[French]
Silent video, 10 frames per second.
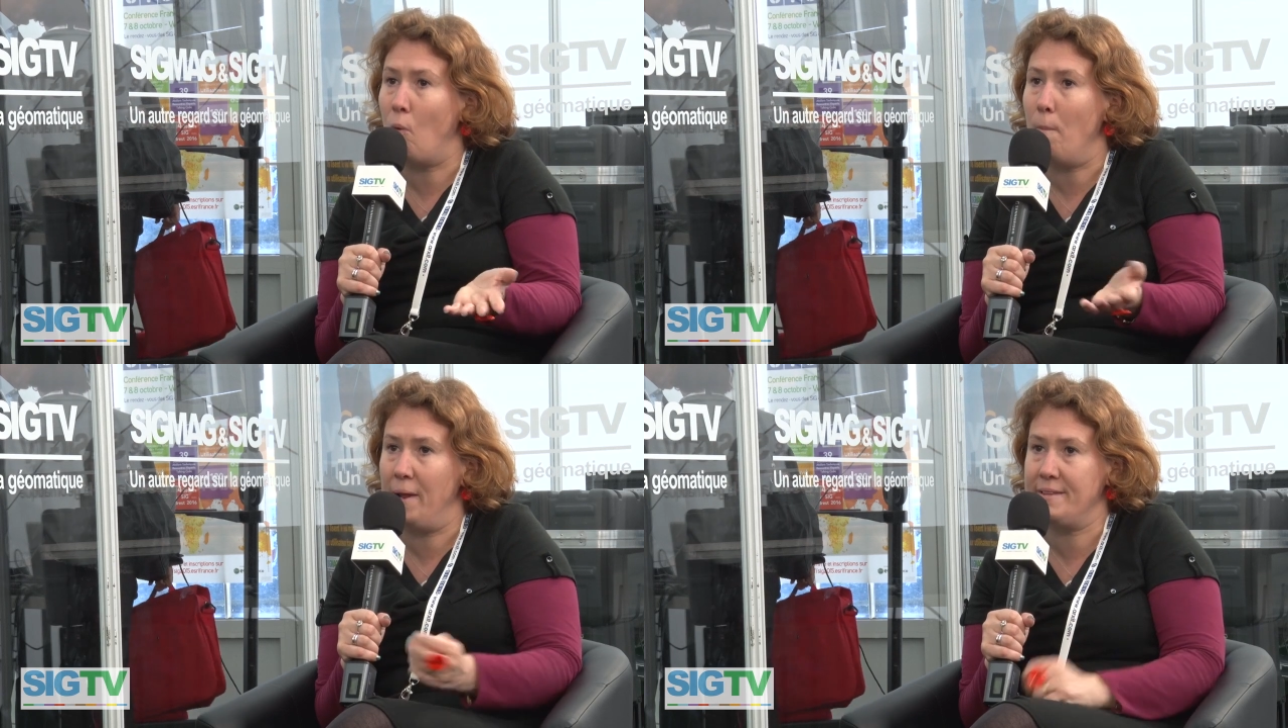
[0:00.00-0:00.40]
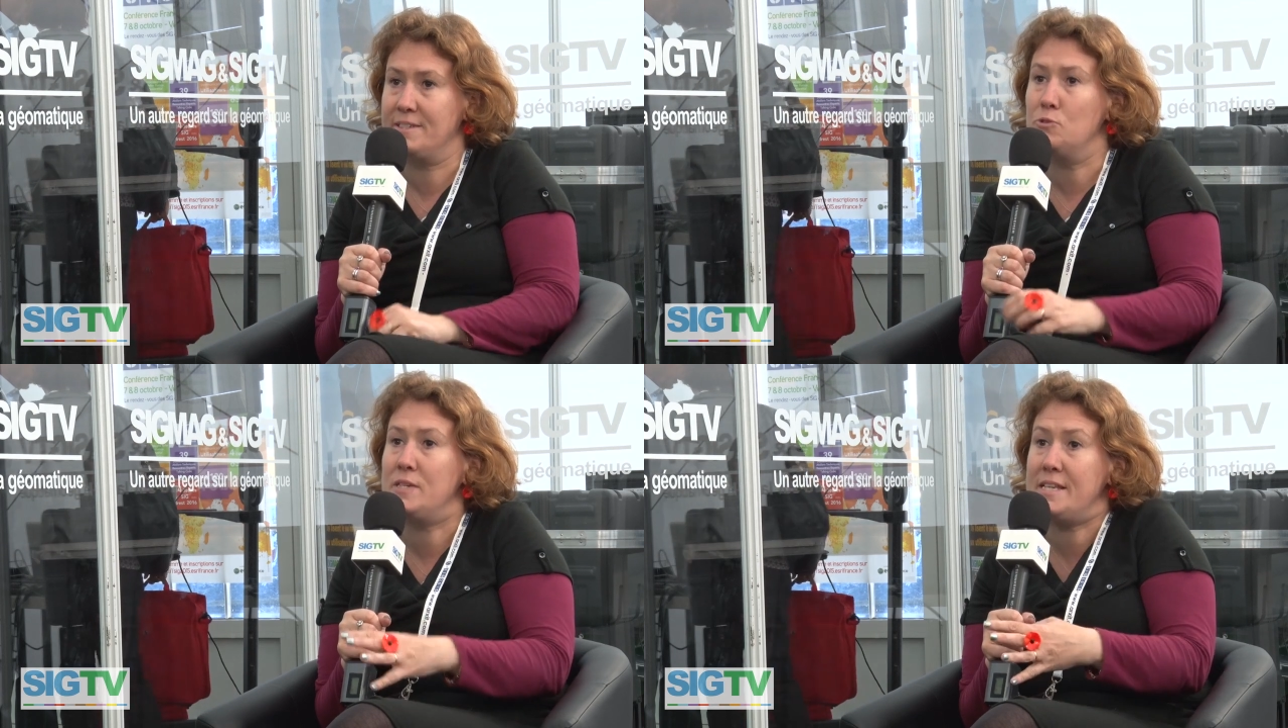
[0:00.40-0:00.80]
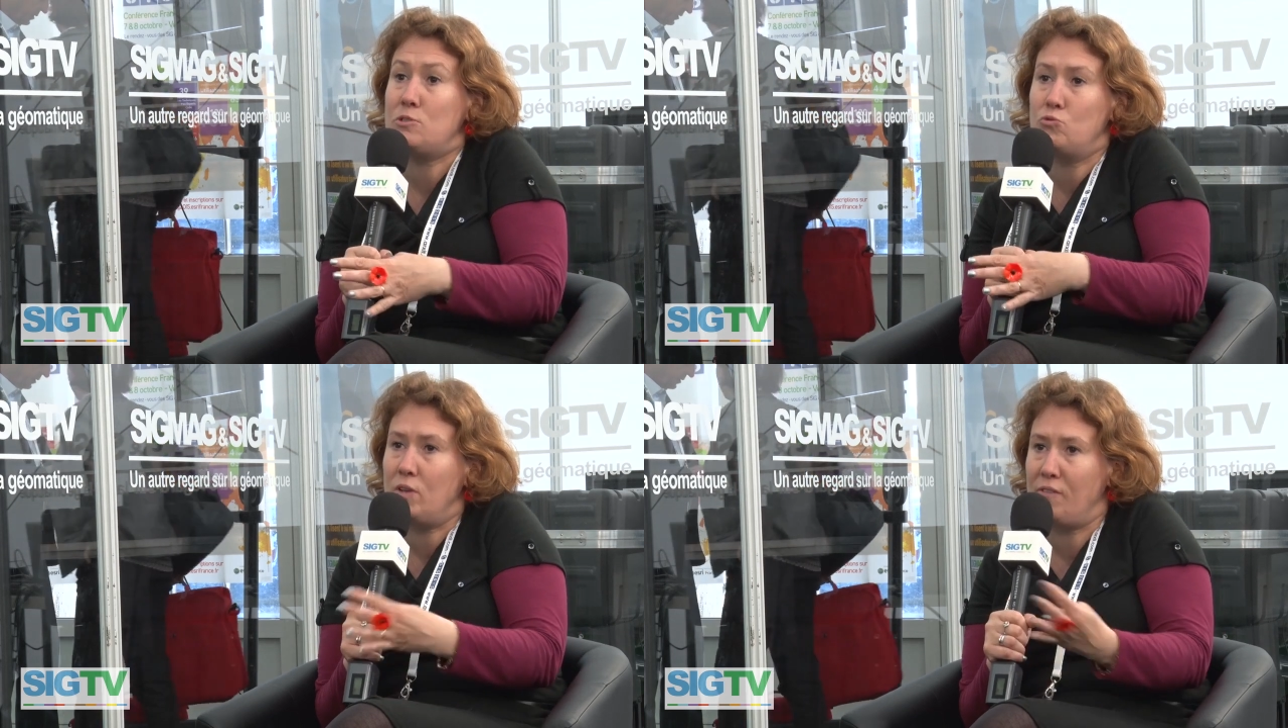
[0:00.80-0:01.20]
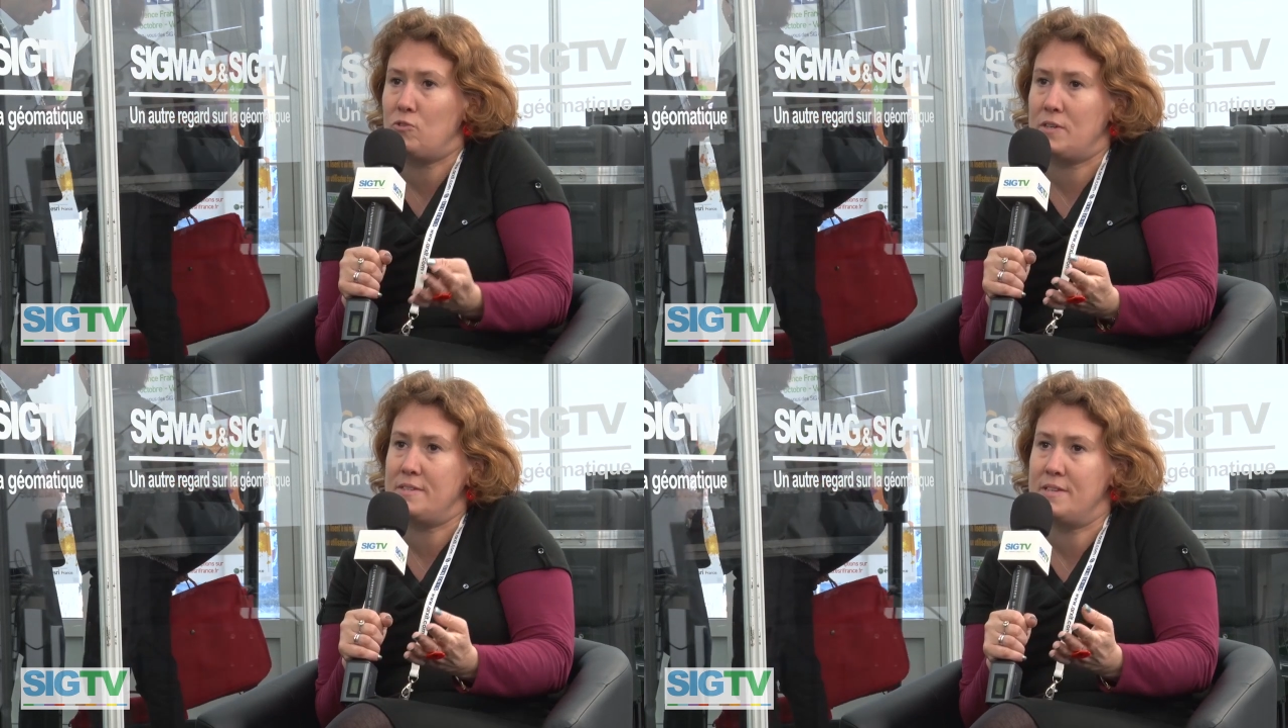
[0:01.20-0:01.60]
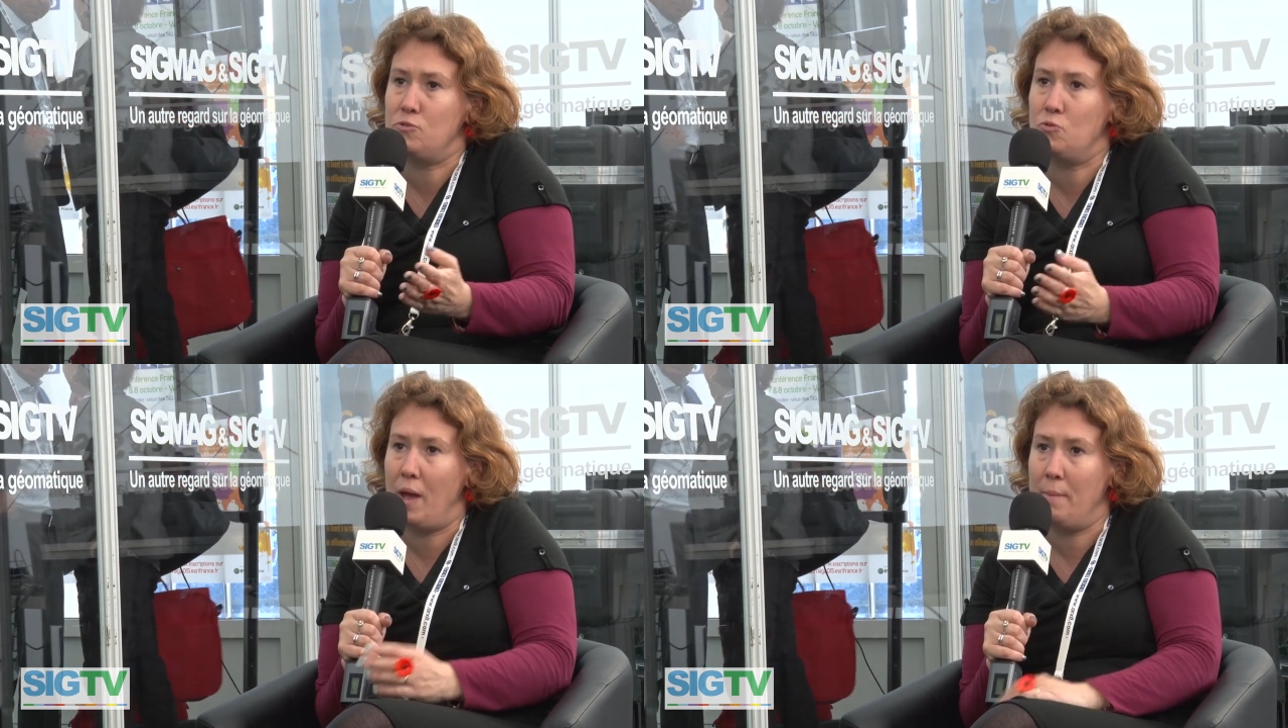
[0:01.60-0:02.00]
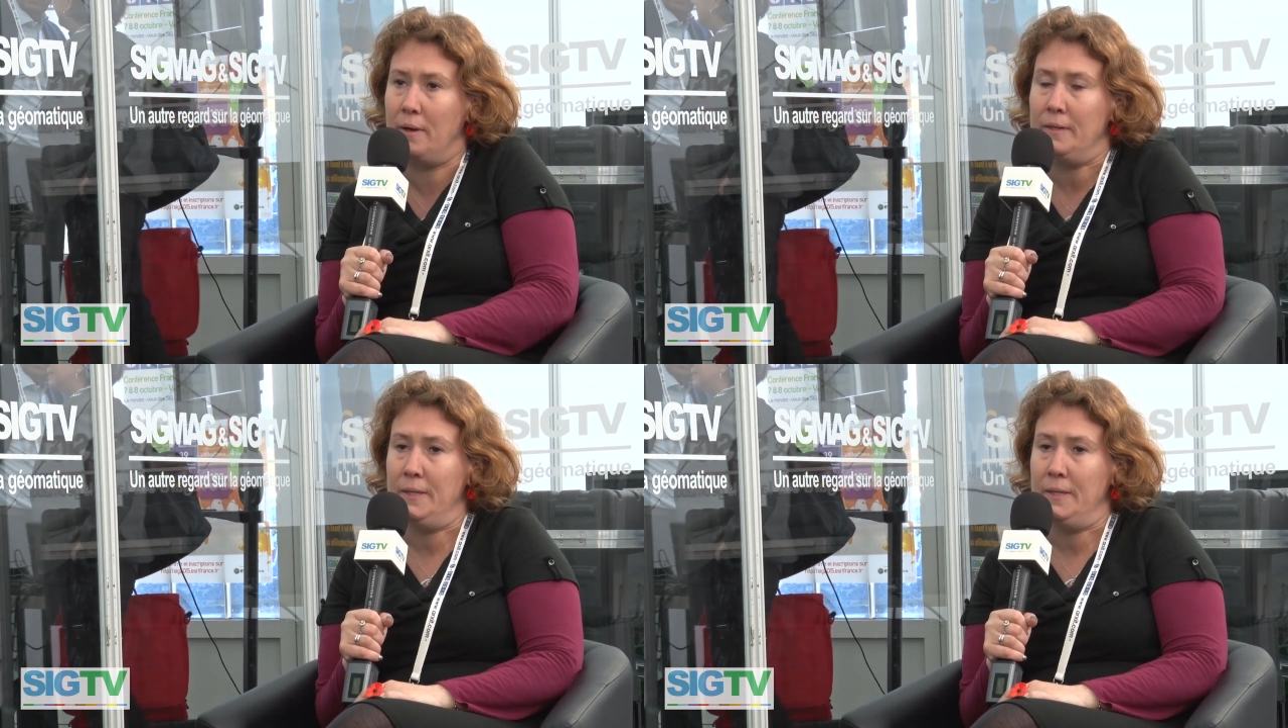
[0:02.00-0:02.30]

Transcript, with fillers: complète, qui utilise toutes les fonctionnalités du web